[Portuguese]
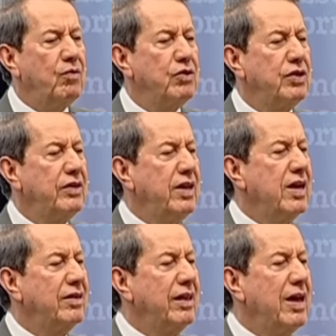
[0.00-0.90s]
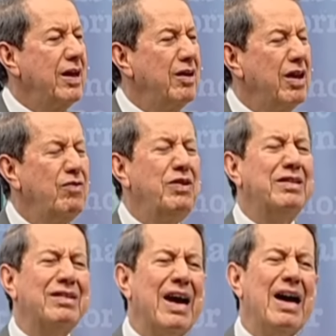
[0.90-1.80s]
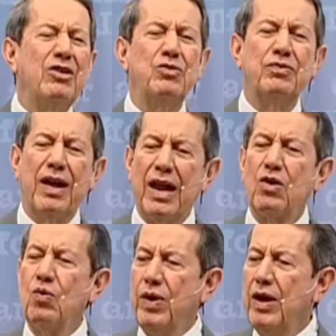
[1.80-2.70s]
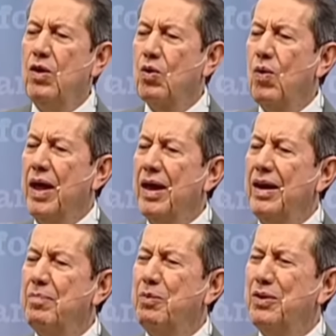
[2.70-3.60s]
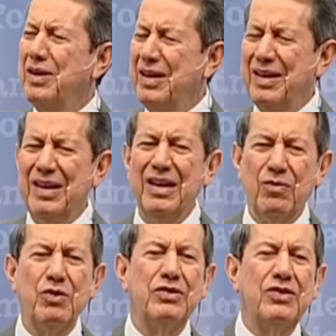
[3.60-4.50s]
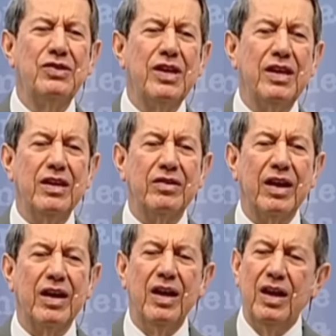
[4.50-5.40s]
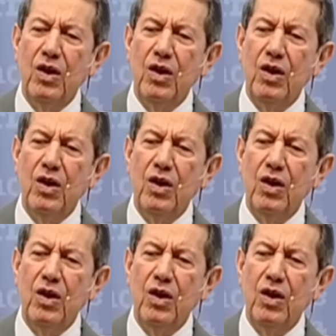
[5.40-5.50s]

Você tem até evitado falar com ele ou com ela porque você se irrita.